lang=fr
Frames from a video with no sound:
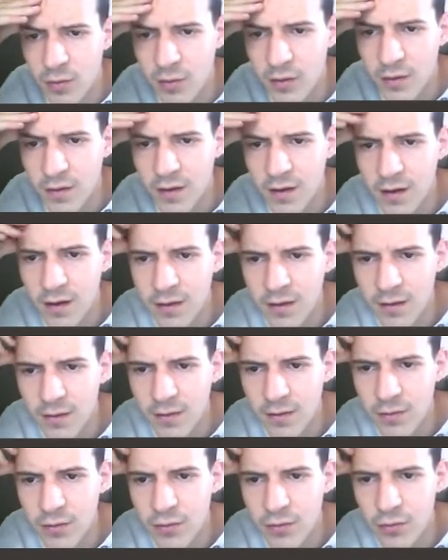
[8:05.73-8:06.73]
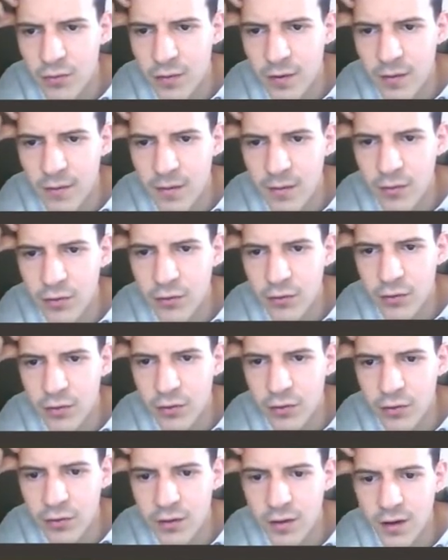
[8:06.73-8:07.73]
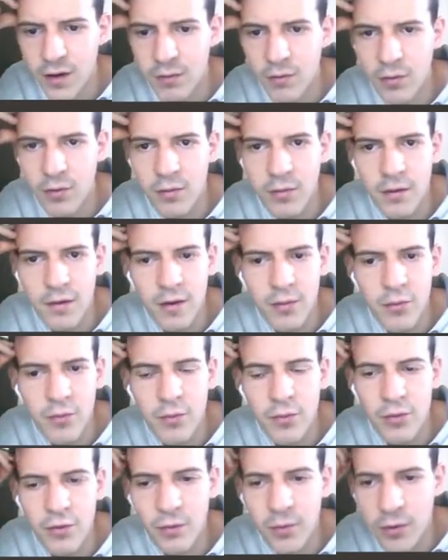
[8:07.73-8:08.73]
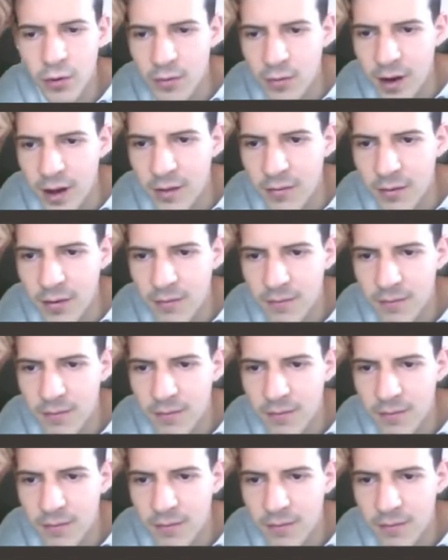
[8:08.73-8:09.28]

ça, ça, fait plus, ça fait plus que tenir. Pour le moment, ça me pose problème.